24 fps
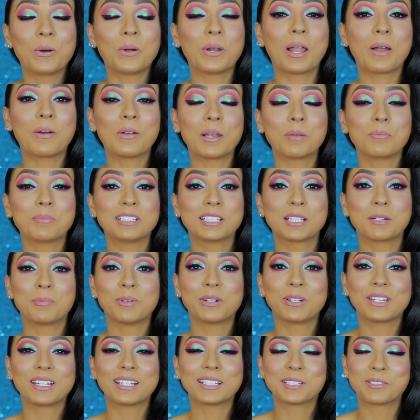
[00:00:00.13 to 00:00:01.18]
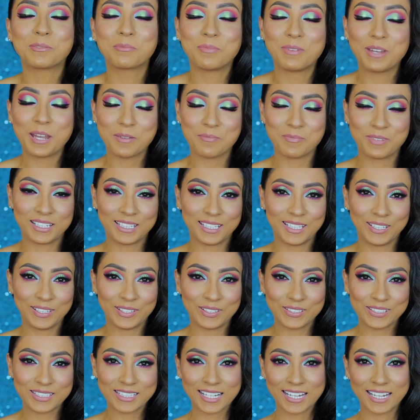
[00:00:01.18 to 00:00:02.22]
Hola, hola mis amores,
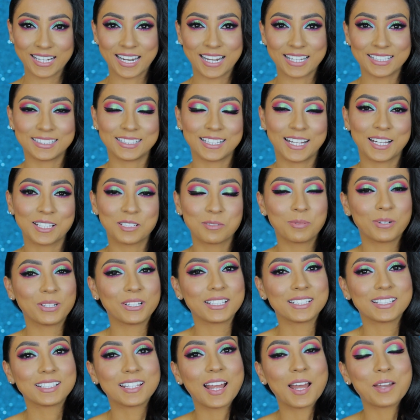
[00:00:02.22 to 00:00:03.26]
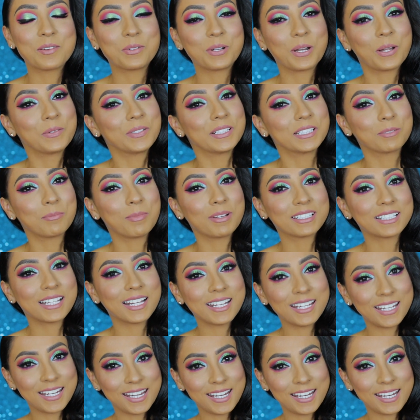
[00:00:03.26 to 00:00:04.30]
bienvenidos y gracias por estar una vez más
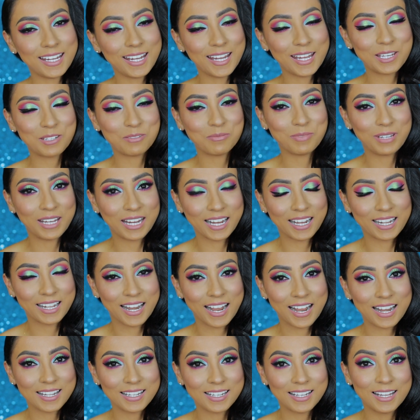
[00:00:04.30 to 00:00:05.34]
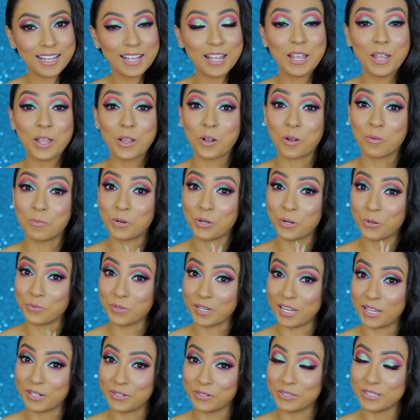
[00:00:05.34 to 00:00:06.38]
aquí en mi canal. Como lo
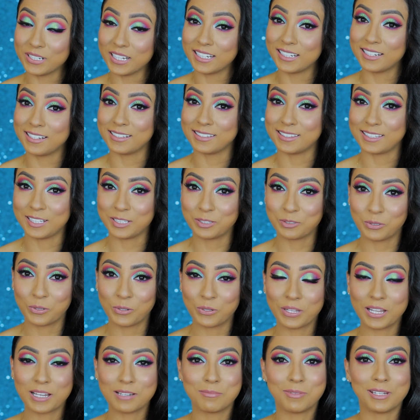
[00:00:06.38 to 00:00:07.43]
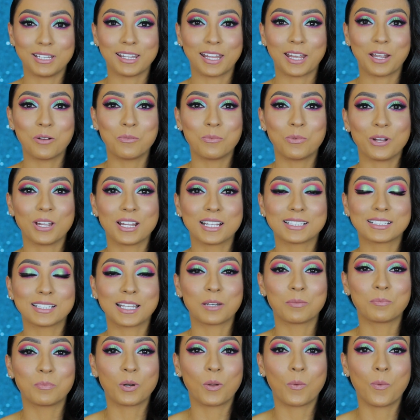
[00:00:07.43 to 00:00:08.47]
vieron en el título del video voy a
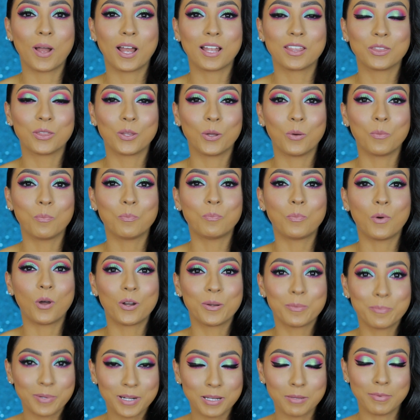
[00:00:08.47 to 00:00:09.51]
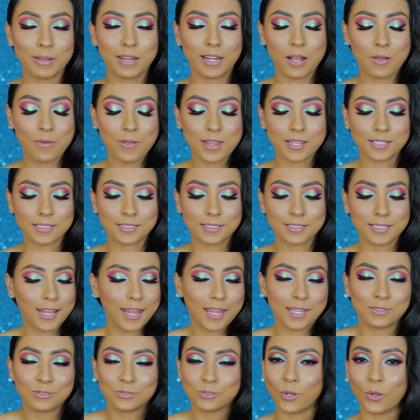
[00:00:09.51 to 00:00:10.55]
estar probando por primera vez
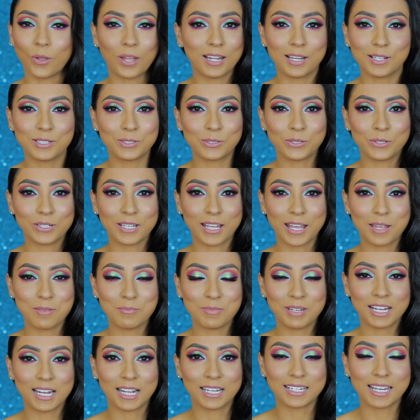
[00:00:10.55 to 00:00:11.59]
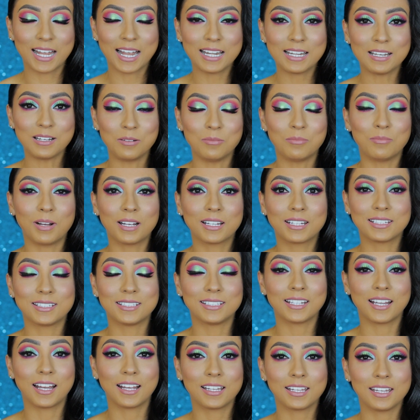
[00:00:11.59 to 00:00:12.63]
en toda la historia de mi canal
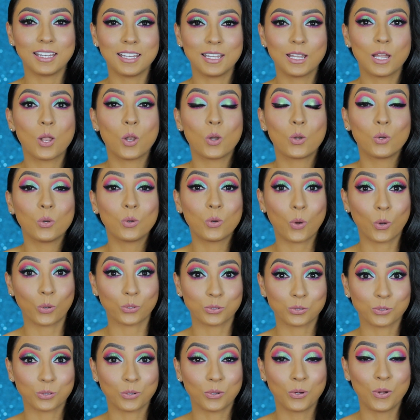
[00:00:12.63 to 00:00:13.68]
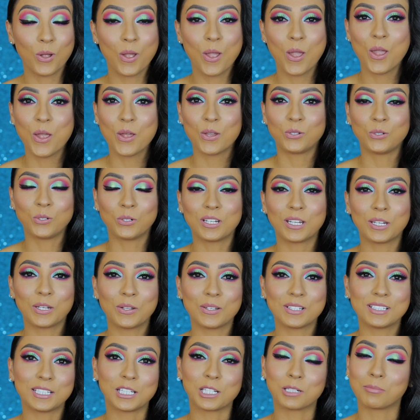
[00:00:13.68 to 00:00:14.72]
maquillaje lujoso. No quiero
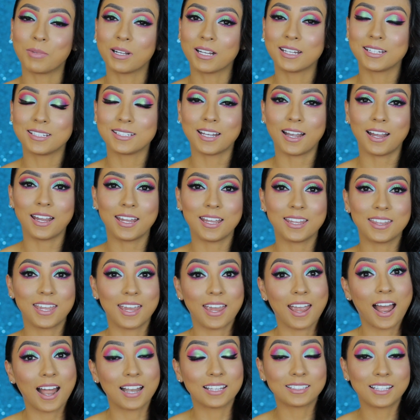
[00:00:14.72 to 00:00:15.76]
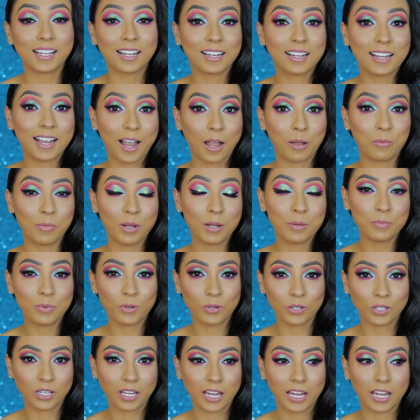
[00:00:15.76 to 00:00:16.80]
decir maquillaje de alta gama
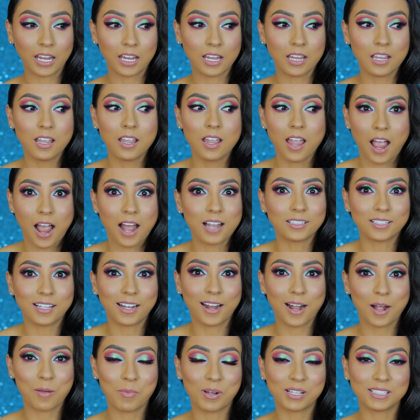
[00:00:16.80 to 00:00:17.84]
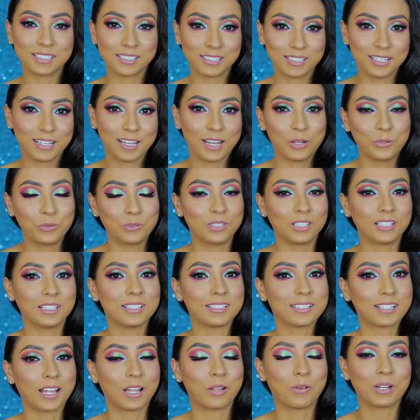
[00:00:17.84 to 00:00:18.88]
porque alta gama sí he
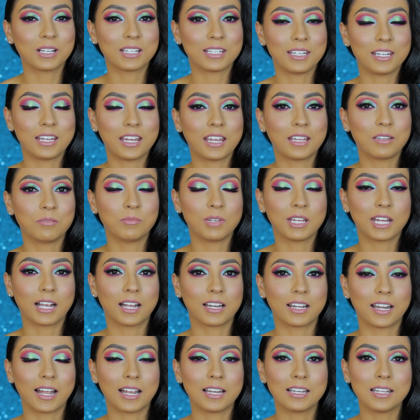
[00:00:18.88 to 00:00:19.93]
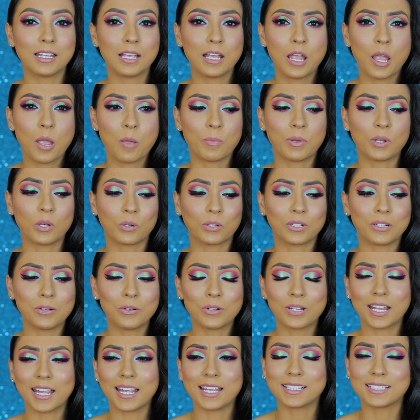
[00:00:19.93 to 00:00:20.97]
utilizado aquí en mi canal, pero
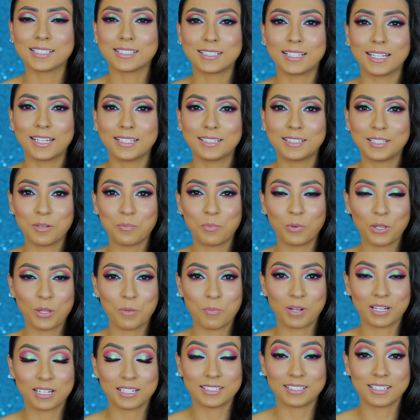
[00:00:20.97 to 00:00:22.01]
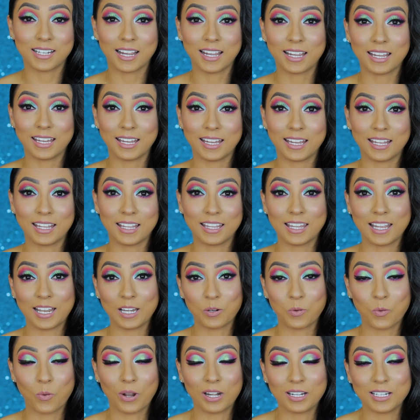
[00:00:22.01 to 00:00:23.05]
creo que este tipo de maquillaje
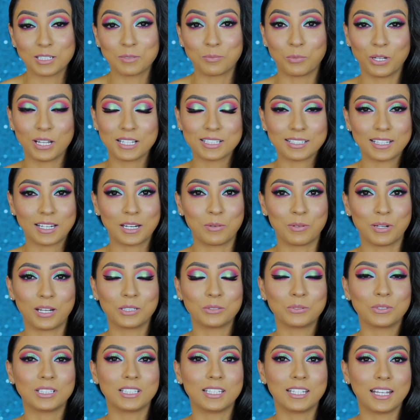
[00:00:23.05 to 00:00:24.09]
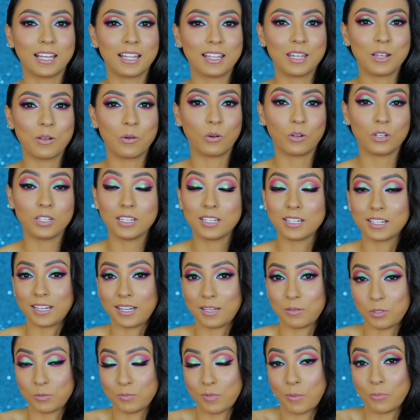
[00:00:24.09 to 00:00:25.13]
del cual les voy a estar hablando el día de hoy y
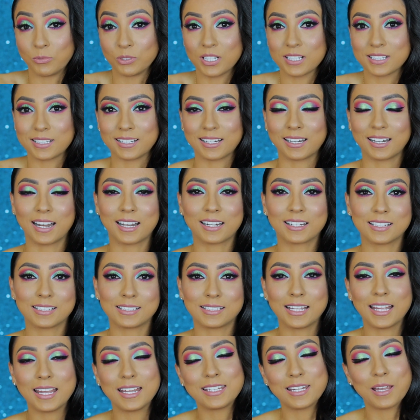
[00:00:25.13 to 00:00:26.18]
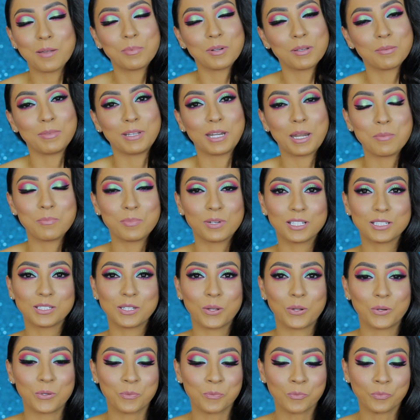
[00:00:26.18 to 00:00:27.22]
que pues, vamos a hacer la reseña, primera
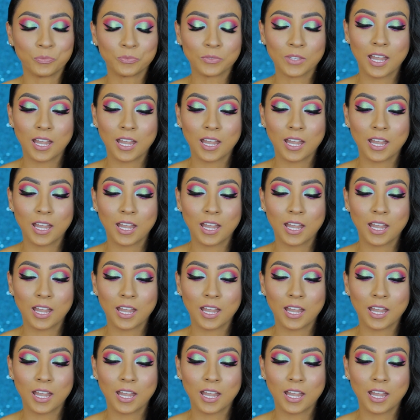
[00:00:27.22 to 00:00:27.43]
impresión,